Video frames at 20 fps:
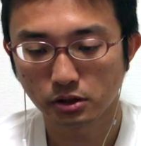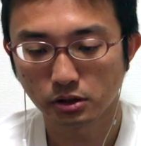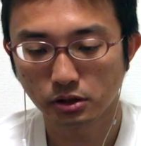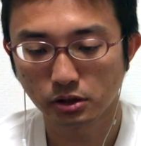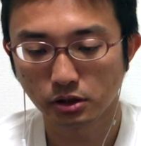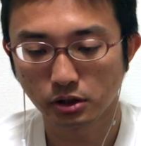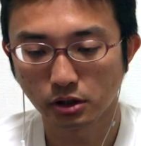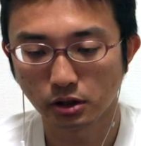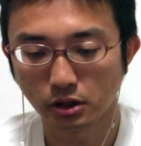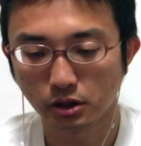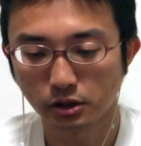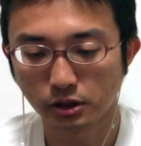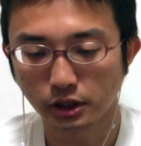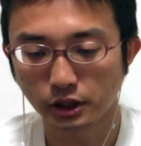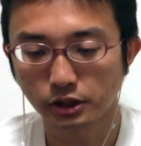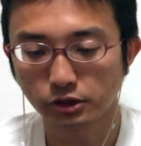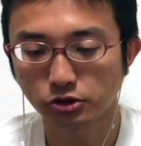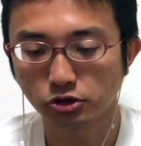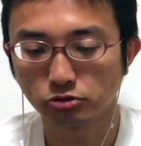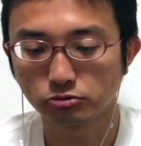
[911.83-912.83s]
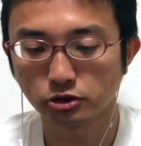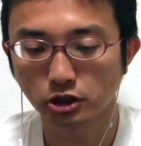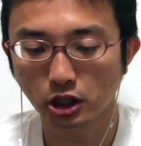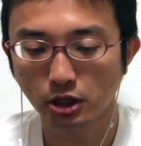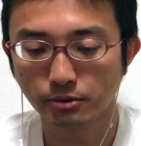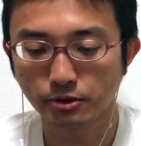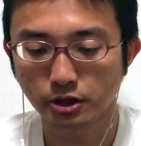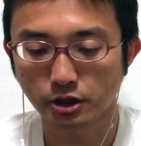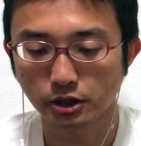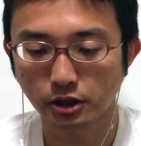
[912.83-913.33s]
えー、ダイレクト向
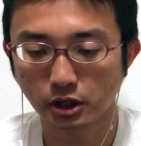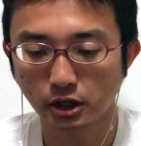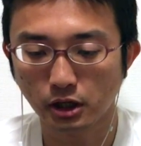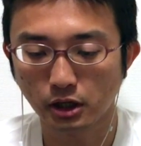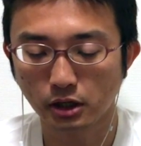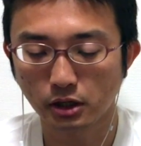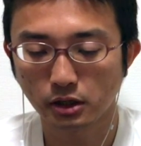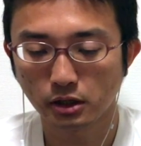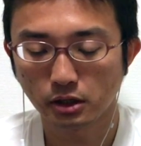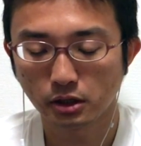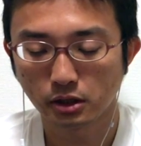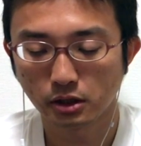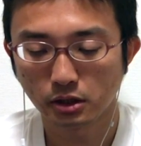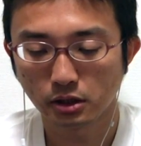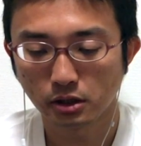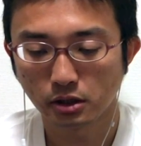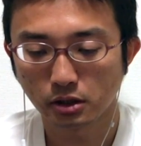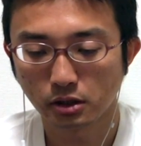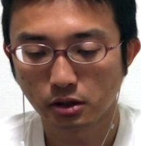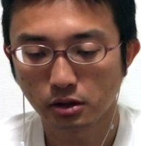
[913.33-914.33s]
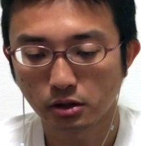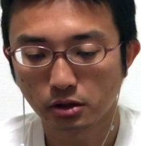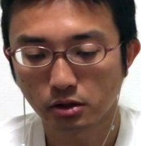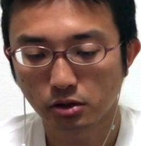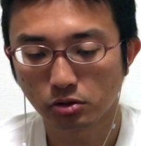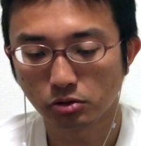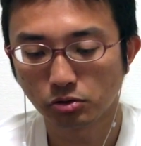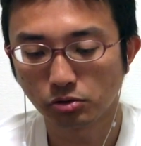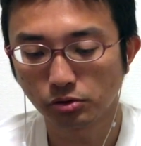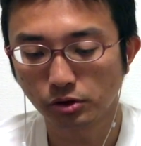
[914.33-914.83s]
かい飛車で、
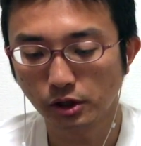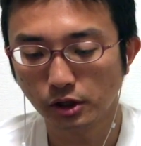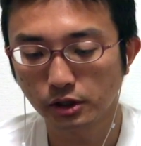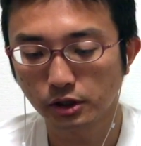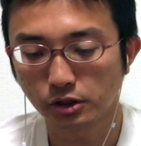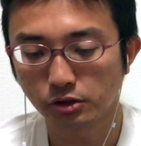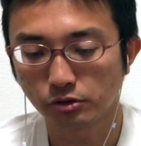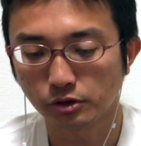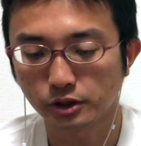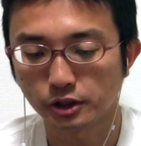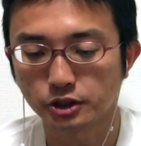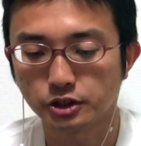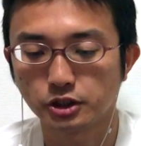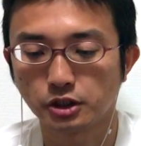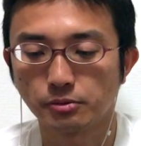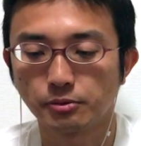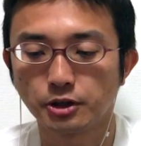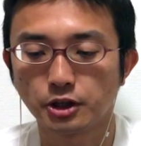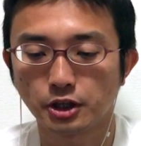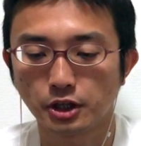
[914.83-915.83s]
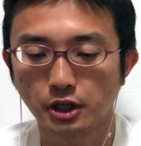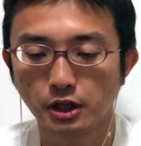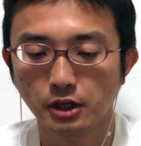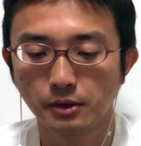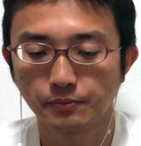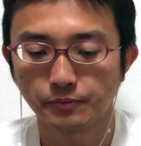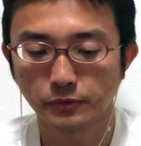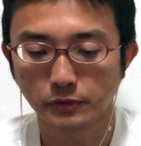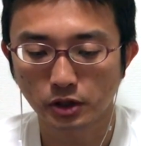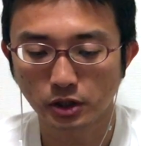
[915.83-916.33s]
5七銀の形になりました
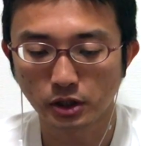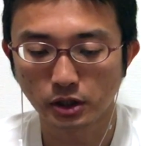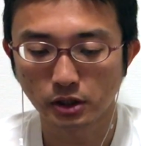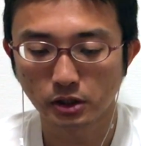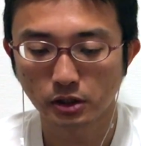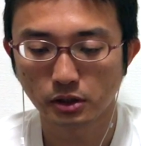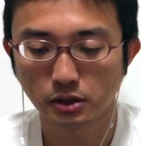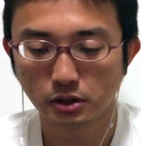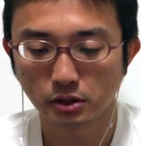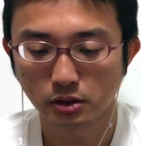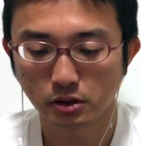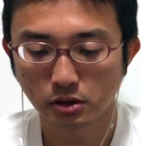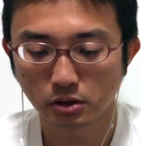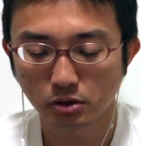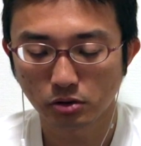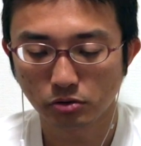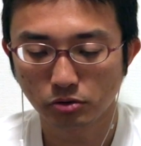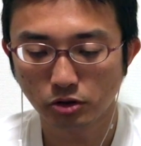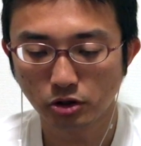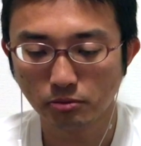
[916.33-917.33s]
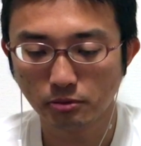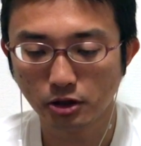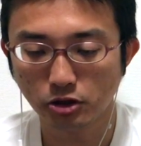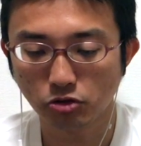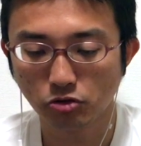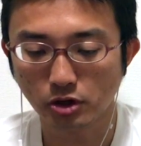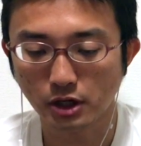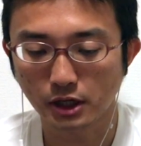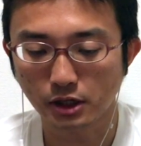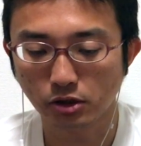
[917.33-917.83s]
ね。はい。これでまあ
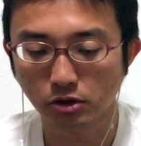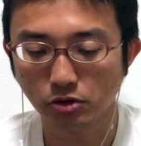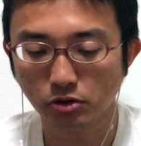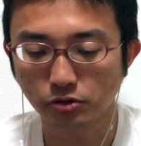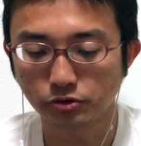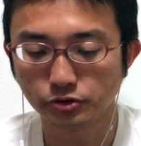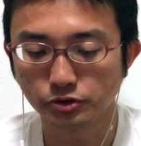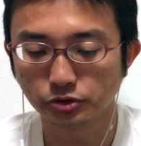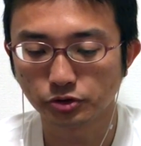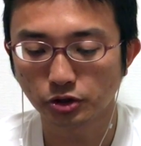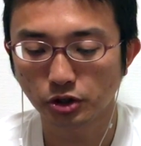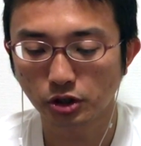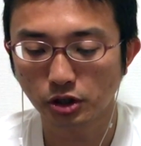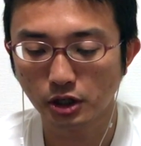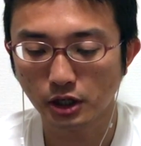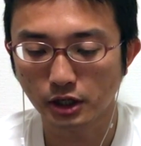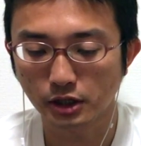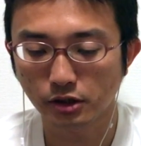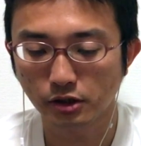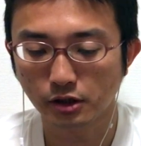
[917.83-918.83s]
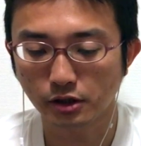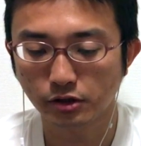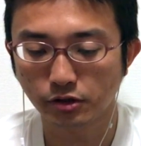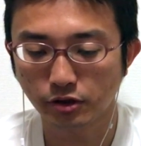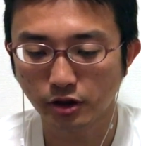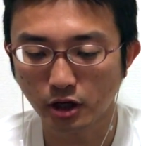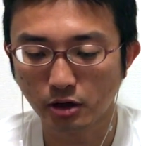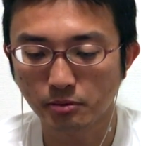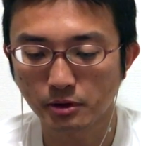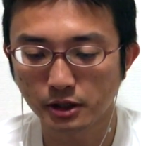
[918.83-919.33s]
一応8五歩の時に8八飛
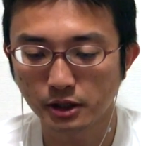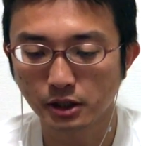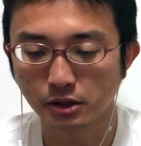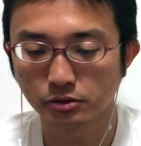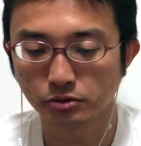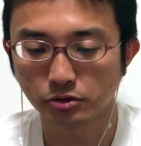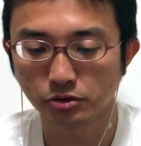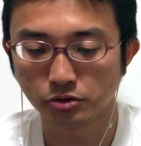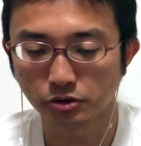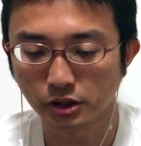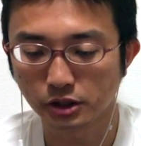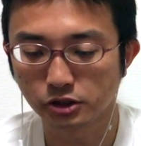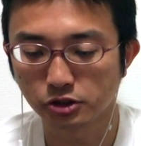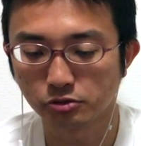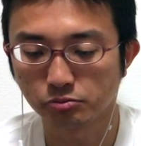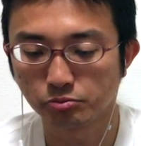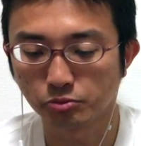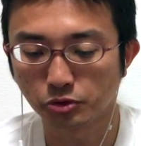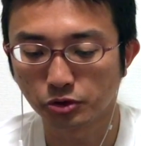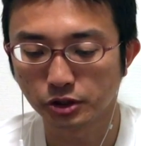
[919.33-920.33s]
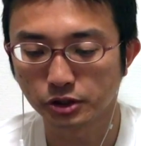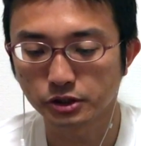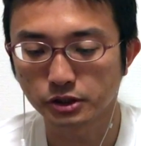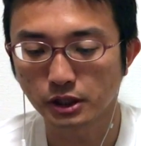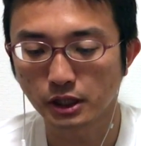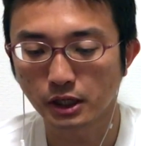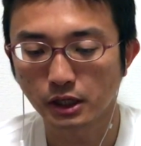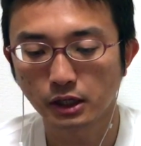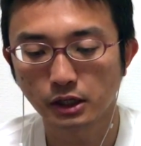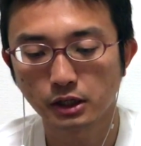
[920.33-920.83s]
車が間に合うというね、寸法で
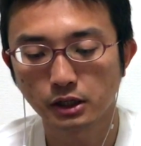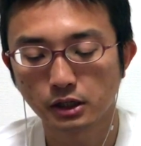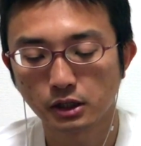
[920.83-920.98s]
すね。